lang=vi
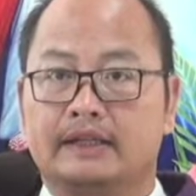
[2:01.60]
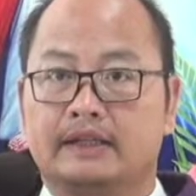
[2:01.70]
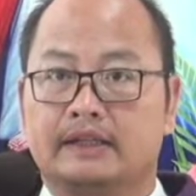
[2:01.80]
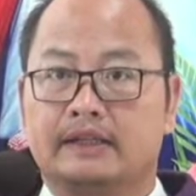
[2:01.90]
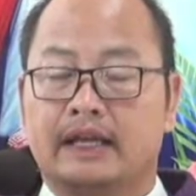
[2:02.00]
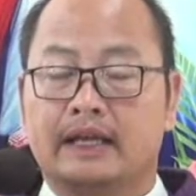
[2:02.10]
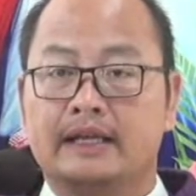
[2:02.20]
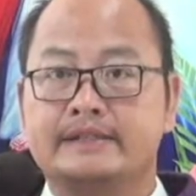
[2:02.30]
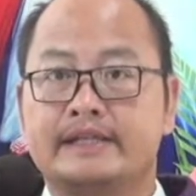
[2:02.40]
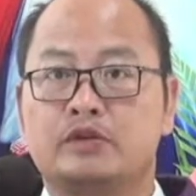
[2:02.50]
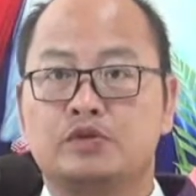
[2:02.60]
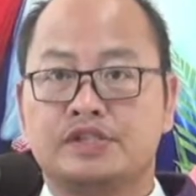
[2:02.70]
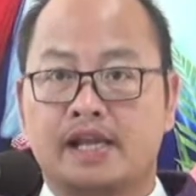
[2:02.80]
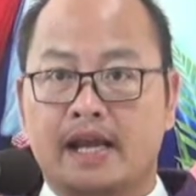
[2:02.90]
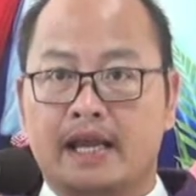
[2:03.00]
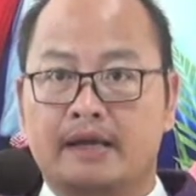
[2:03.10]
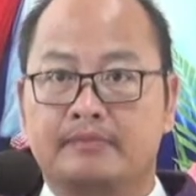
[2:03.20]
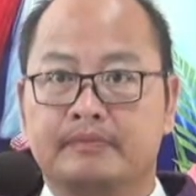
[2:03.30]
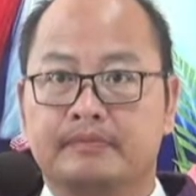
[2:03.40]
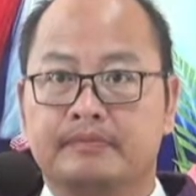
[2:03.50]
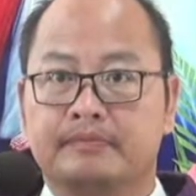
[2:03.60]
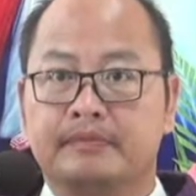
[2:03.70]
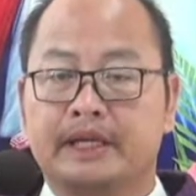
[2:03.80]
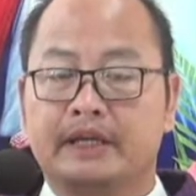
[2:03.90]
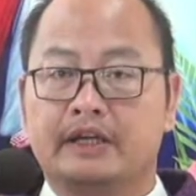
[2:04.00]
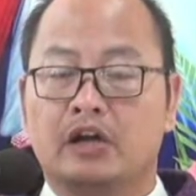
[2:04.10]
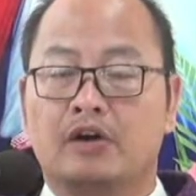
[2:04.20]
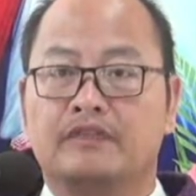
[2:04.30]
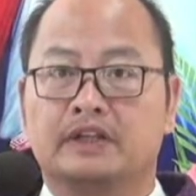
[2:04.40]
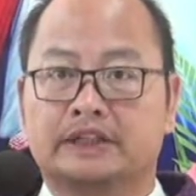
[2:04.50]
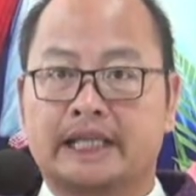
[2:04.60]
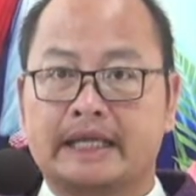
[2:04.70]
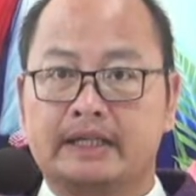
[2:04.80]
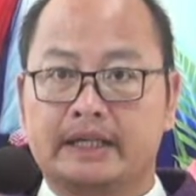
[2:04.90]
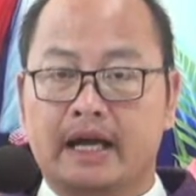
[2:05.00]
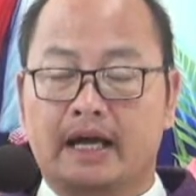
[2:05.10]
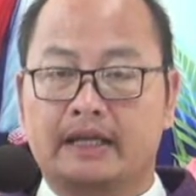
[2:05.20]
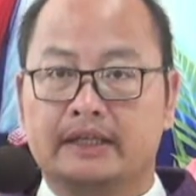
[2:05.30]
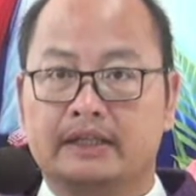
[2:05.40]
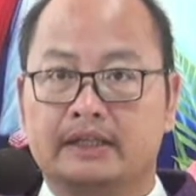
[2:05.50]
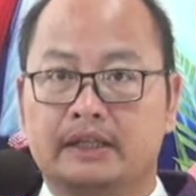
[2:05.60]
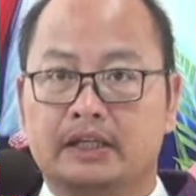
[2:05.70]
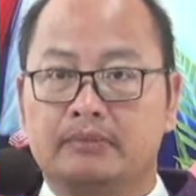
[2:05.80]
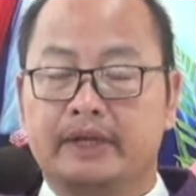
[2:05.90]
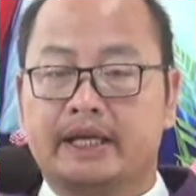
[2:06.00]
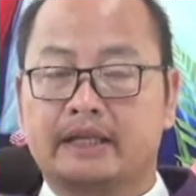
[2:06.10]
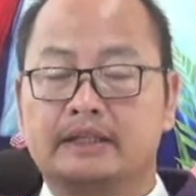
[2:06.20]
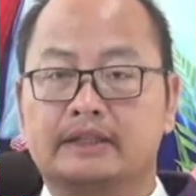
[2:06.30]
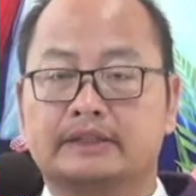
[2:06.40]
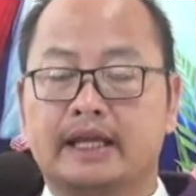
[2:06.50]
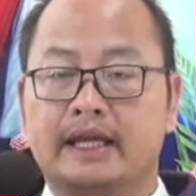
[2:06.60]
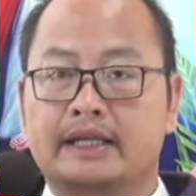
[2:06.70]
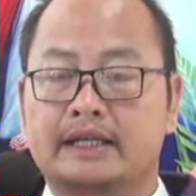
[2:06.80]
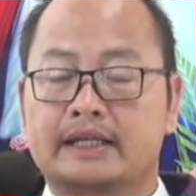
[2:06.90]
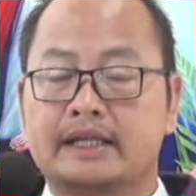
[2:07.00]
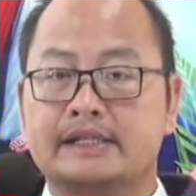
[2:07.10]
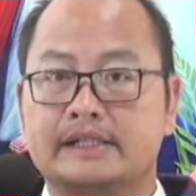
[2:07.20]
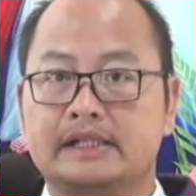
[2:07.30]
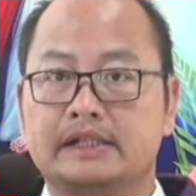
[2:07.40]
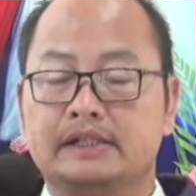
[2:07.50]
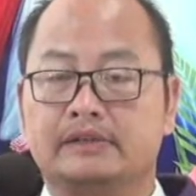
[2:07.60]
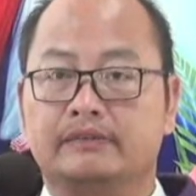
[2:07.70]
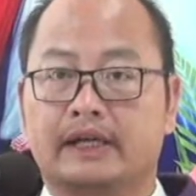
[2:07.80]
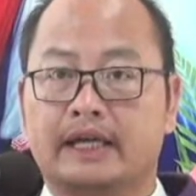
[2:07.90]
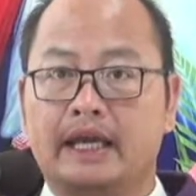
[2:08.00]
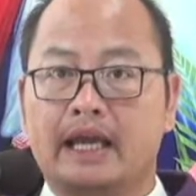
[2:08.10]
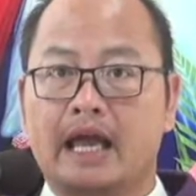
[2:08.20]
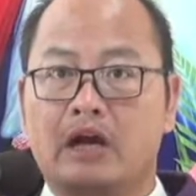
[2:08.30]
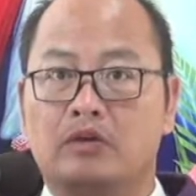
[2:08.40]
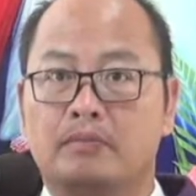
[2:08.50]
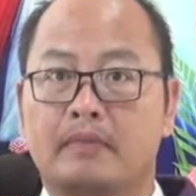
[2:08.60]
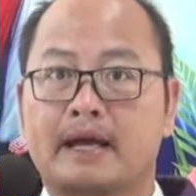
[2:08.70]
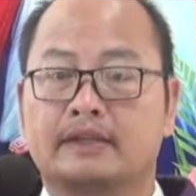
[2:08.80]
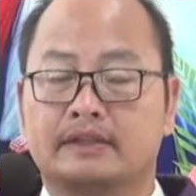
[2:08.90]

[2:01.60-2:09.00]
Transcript: là lên Jerusalem bị nộp vào tay người đời, bị các thượng tế, các kinh sư và kỵ lão bắt